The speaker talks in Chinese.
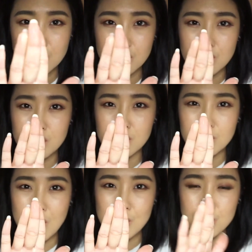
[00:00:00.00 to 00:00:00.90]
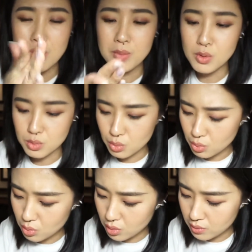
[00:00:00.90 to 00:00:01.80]
就完全没有
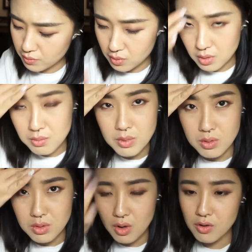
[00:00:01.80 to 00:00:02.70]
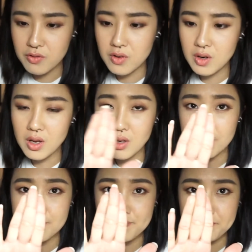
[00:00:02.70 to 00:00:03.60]
脱粉儿，没有掉粉儿。
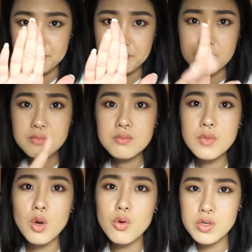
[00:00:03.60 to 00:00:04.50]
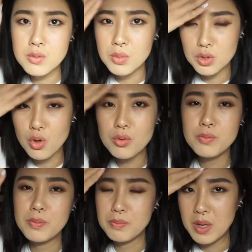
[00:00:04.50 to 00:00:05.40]
我为什么抹头、
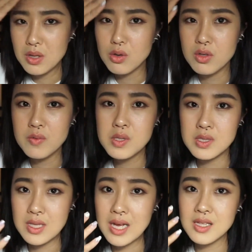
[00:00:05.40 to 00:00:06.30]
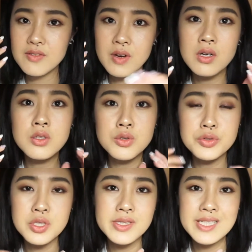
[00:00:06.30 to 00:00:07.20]
眉头？因为其他地方可能有
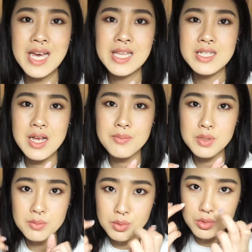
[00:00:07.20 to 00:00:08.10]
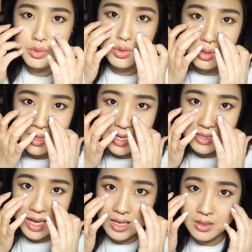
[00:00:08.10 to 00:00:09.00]
些其他的产品，比如说眼
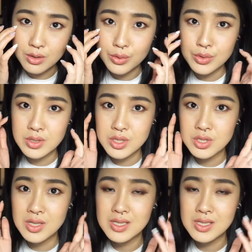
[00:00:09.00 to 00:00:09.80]
下可能有一些遮